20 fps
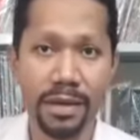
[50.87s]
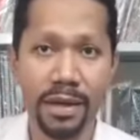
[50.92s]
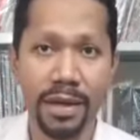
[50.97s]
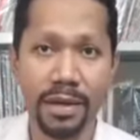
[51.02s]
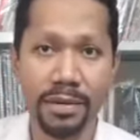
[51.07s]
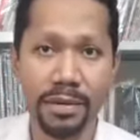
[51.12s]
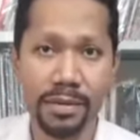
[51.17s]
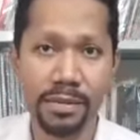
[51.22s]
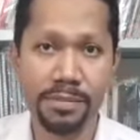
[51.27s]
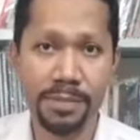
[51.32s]

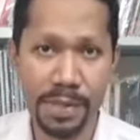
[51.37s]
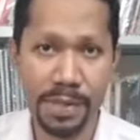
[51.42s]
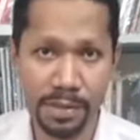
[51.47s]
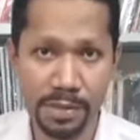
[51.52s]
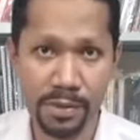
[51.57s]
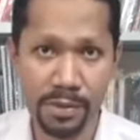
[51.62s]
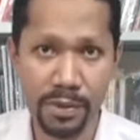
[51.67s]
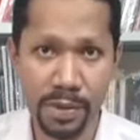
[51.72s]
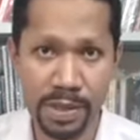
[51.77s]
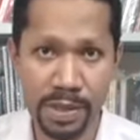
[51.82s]
Essas
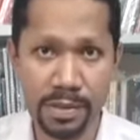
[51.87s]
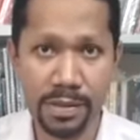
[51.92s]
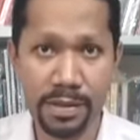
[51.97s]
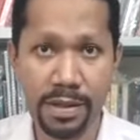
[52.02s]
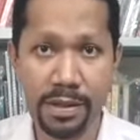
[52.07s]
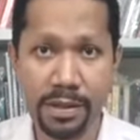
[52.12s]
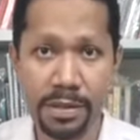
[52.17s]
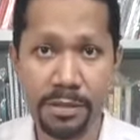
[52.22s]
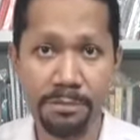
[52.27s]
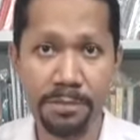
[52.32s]
pessoas,
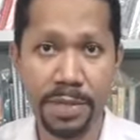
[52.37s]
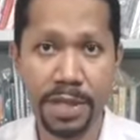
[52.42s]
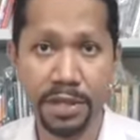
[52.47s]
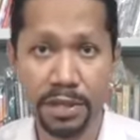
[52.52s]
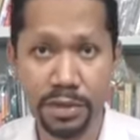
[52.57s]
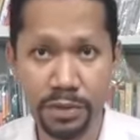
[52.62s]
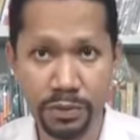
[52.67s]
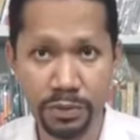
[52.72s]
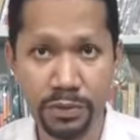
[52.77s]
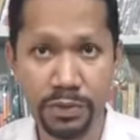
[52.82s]
nesse
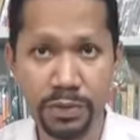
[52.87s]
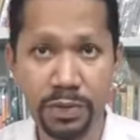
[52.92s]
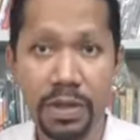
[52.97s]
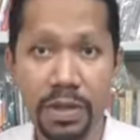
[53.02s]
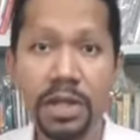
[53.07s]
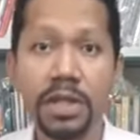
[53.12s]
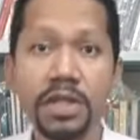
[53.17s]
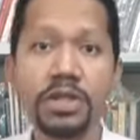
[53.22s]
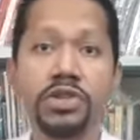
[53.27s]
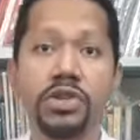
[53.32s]
período,
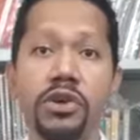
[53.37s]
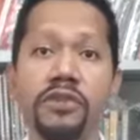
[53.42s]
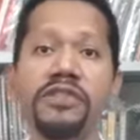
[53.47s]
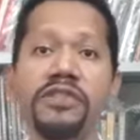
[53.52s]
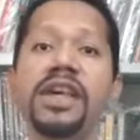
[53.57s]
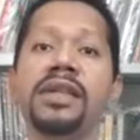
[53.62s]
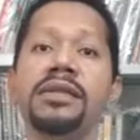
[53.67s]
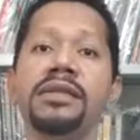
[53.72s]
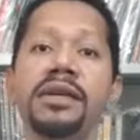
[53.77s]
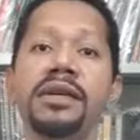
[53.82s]
estão
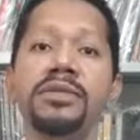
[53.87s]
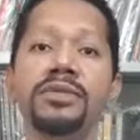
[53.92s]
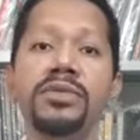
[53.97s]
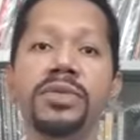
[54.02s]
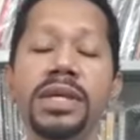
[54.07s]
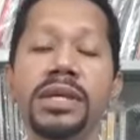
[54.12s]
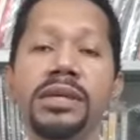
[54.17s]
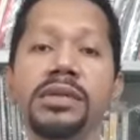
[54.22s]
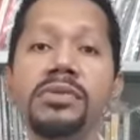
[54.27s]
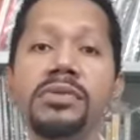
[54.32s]

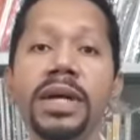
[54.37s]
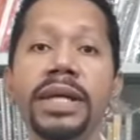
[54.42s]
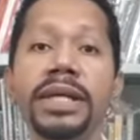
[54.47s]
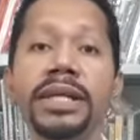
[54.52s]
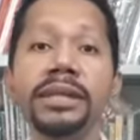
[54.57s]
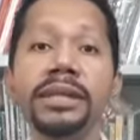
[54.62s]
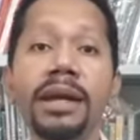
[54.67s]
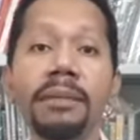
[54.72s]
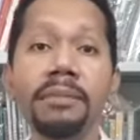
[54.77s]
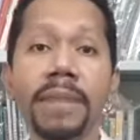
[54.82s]
fazendo isso
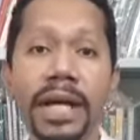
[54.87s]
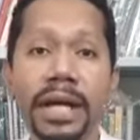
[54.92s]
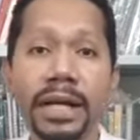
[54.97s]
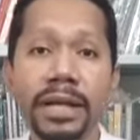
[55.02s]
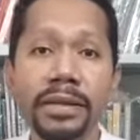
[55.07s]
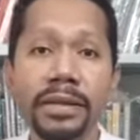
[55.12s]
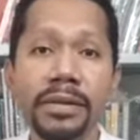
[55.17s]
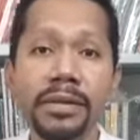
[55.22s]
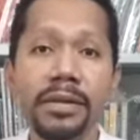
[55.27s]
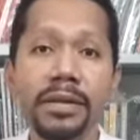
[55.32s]
ainda
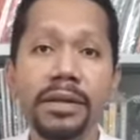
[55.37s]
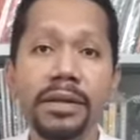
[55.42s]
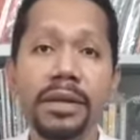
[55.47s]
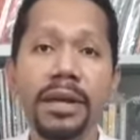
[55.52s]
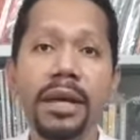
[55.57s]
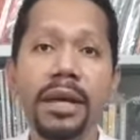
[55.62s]
mais.